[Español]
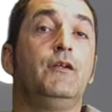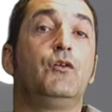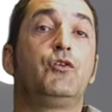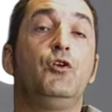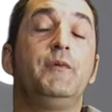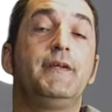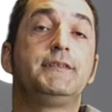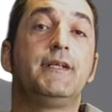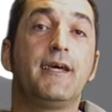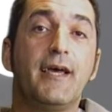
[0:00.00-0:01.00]
No te
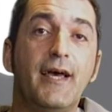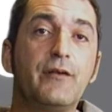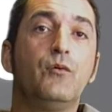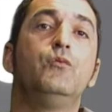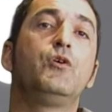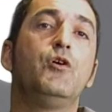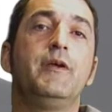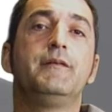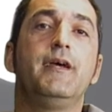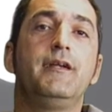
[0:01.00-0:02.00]
olvides de dejar un
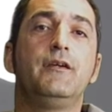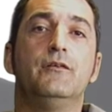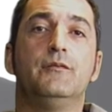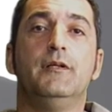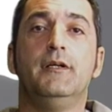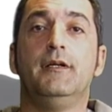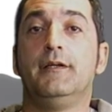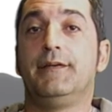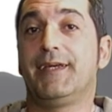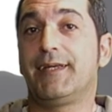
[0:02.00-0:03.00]
comentario
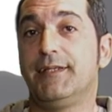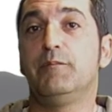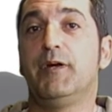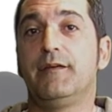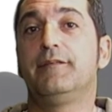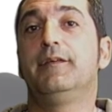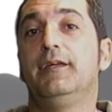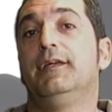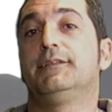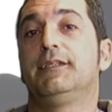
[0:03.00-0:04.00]
de qué te
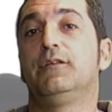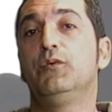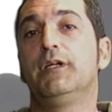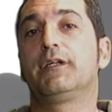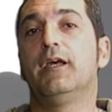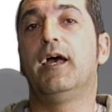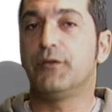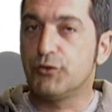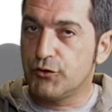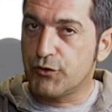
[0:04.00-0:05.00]
parece este tweak.
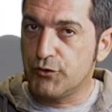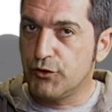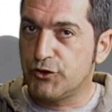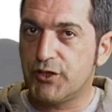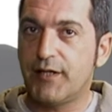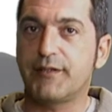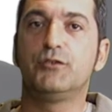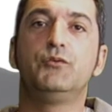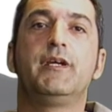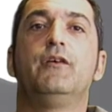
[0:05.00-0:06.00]
A nosotros nos ha
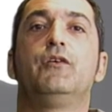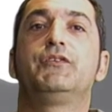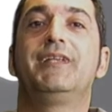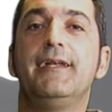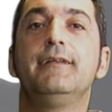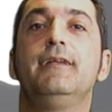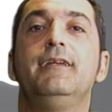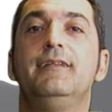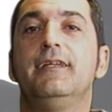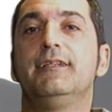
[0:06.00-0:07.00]
resultado tan
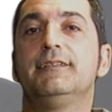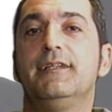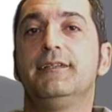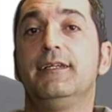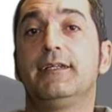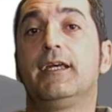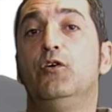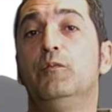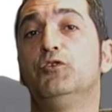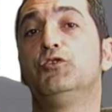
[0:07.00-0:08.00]
interesante que
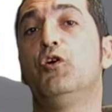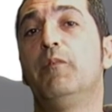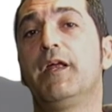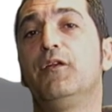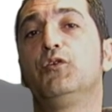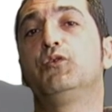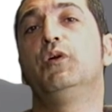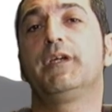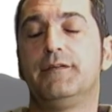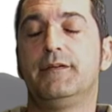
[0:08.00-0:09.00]
lo hemos nombrado
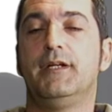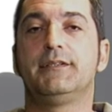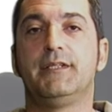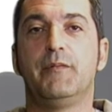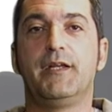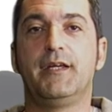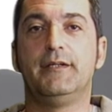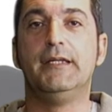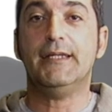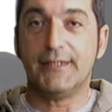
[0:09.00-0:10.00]
tweak de la semana.
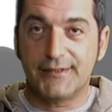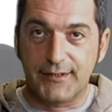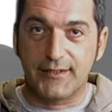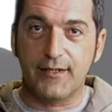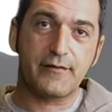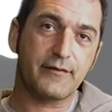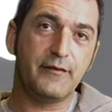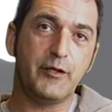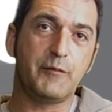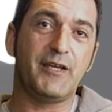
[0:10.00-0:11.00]
Si quieres
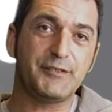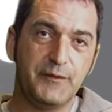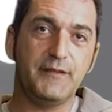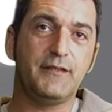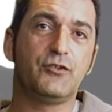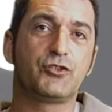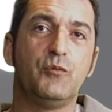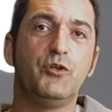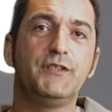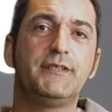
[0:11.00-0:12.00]
recibir más vídeos
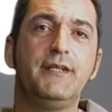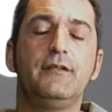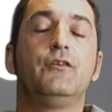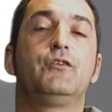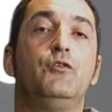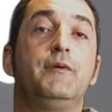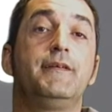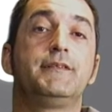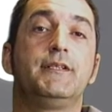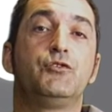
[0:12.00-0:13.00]
como este, no te
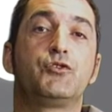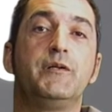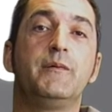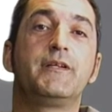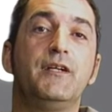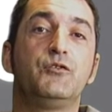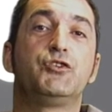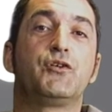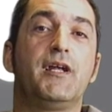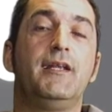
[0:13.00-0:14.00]
olvides de suscribirte a
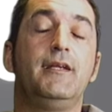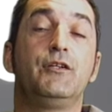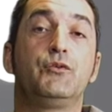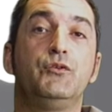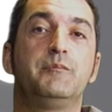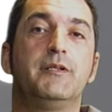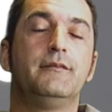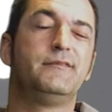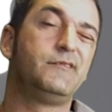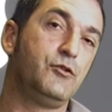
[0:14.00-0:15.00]
nuestro canal de YouTube.
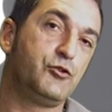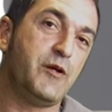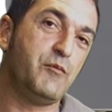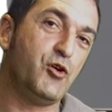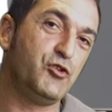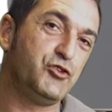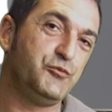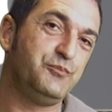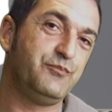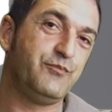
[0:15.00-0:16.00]
Nos vemos.